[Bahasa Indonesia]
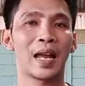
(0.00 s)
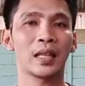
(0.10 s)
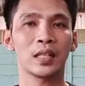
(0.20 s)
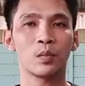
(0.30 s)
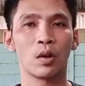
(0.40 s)

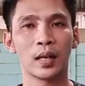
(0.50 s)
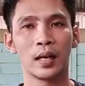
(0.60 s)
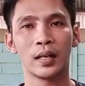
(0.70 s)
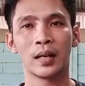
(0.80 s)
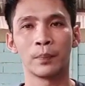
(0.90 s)
gratis buat
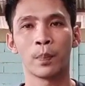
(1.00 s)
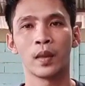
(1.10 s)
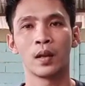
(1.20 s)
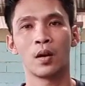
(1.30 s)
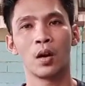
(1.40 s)
kalian
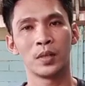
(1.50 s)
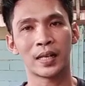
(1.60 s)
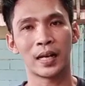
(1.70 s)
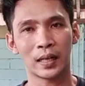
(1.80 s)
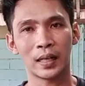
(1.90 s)
kalau
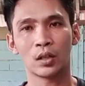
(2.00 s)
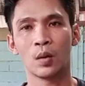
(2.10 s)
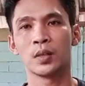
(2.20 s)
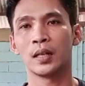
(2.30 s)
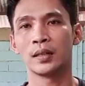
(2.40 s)
misalkan dekat
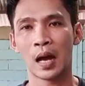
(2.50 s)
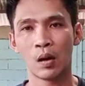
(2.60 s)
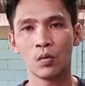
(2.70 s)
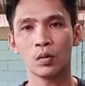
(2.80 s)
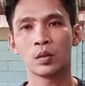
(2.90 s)
kalau misalkan
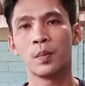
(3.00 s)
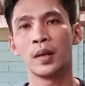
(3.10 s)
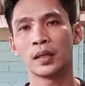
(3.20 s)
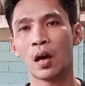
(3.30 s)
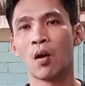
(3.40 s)
jauh cuma
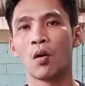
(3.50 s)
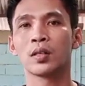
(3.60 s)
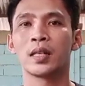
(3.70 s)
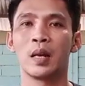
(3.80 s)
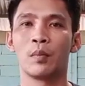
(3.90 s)
minta
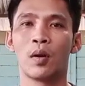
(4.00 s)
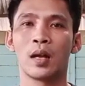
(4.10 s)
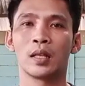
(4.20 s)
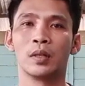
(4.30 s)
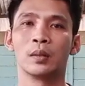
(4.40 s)
ongkos kirim
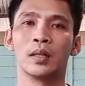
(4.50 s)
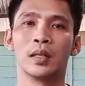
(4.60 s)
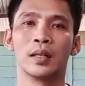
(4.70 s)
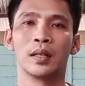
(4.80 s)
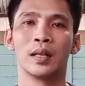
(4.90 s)
doang
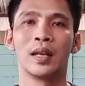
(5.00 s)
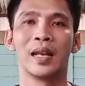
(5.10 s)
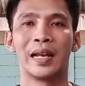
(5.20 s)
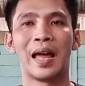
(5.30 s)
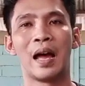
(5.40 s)
teman-teman
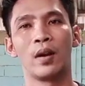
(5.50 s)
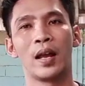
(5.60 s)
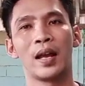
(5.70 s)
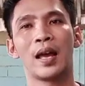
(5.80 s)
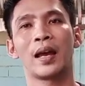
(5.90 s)
nah
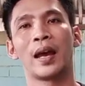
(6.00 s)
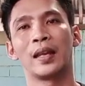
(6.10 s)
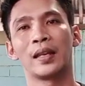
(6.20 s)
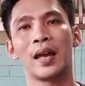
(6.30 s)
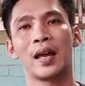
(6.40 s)
udah ya
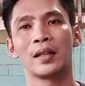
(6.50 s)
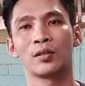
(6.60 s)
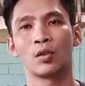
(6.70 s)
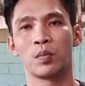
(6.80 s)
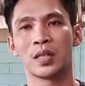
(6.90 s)
kayaknya
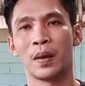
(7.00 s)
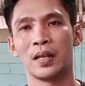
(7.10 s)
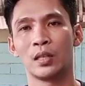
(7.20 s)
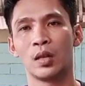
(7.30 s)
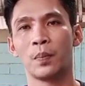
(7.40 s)
cukup
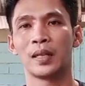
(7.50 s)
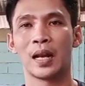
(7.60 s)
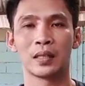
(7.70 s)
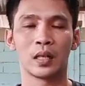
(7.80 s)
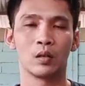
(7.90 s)
sampai di situ ya
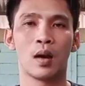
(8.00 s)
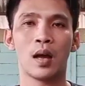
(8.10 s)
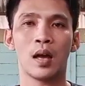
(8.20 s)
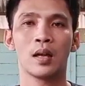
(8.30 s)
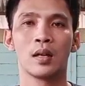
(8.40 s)
penjelasan
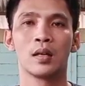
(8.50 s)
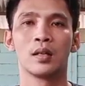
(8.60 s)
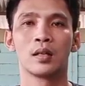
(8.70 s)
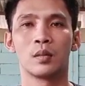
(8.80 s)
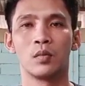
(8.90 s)
gua
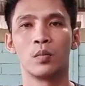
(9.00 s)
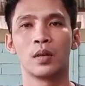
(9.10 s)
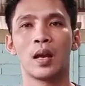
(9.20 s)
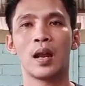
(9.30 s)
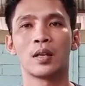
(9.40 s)

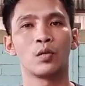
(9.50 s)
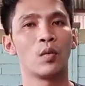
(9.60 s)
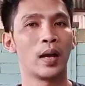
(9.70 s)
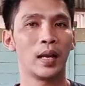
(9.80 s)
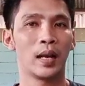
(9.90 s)
Sebelumnya
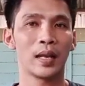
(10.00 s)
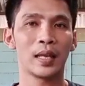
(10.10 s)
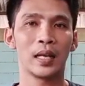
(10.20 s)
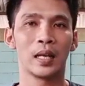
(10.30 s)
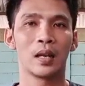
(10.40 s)
langsung gue akhirin
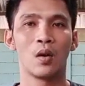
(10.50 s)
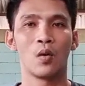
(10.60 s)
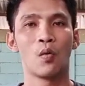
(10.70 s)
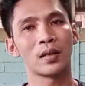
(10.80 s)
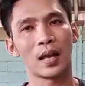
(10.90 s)
aja nih.
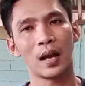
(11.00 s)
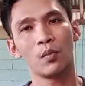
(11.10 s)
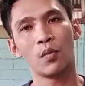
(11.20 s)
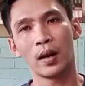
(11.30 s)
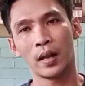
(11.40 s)

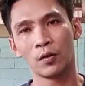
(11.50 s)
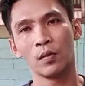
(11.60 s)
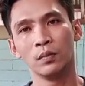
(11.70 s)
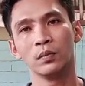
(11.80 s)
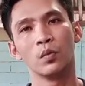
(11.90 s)

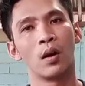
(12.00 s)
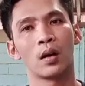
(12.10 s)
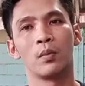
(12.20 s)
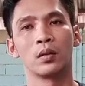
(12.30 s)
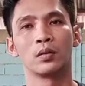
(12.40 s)
Wassalamualaikum
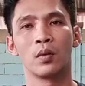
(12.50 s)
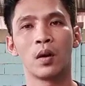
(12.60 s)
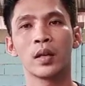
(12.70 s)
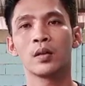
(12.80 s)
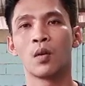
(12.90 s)
warahmatullahi